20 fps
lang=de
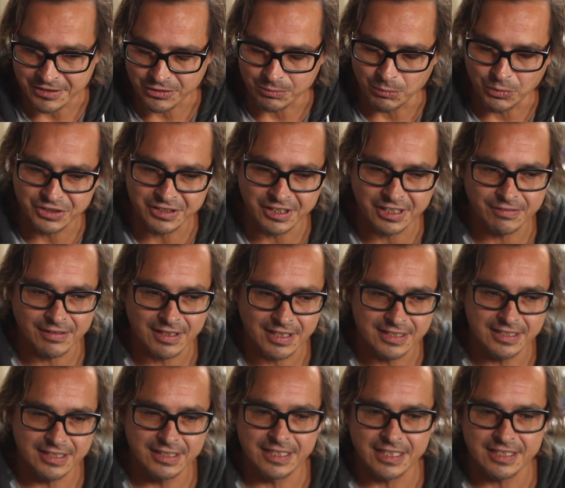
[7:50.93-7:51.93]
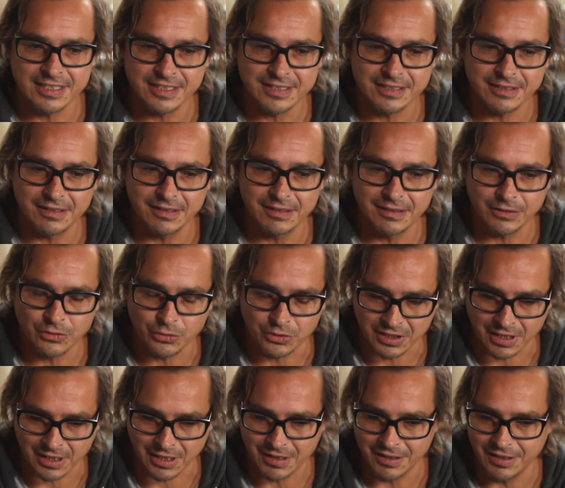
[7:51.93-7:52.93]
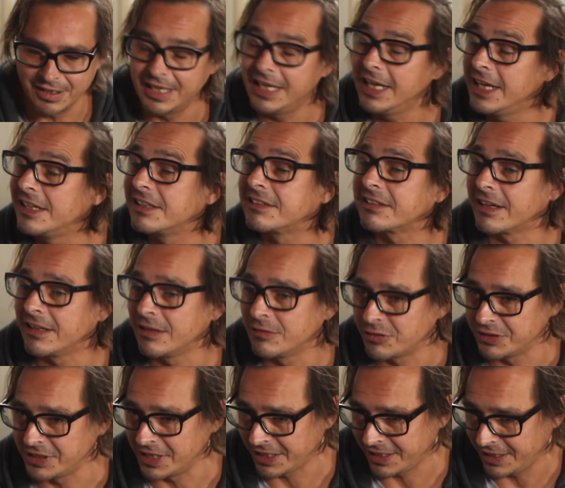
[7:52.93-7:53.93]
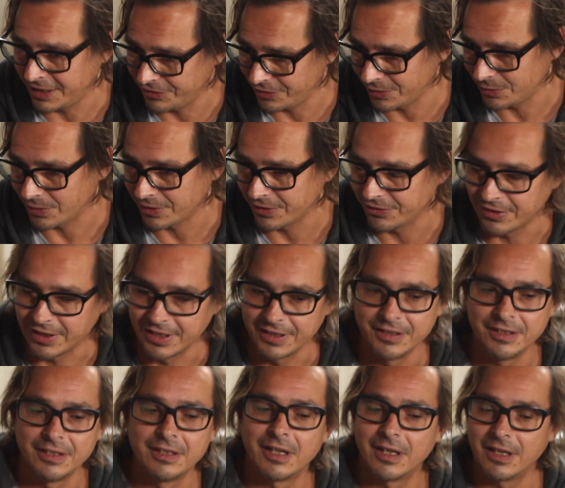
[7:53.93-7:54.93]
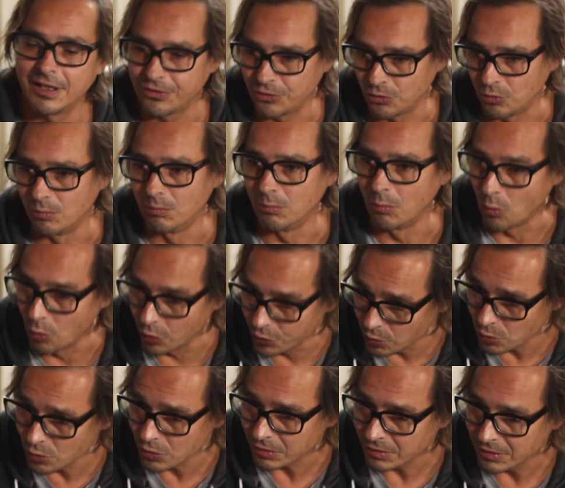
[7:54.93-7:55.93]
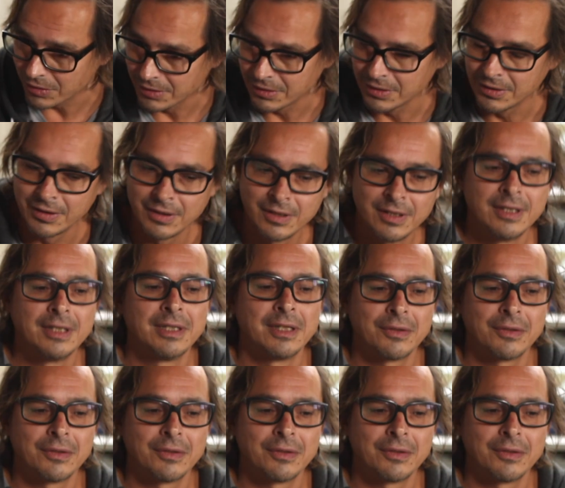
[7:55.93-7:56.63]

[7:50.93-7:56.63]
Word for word: Es musste quasi das totale Gegenteil von der Käseglocke sein. Also Mono mhm.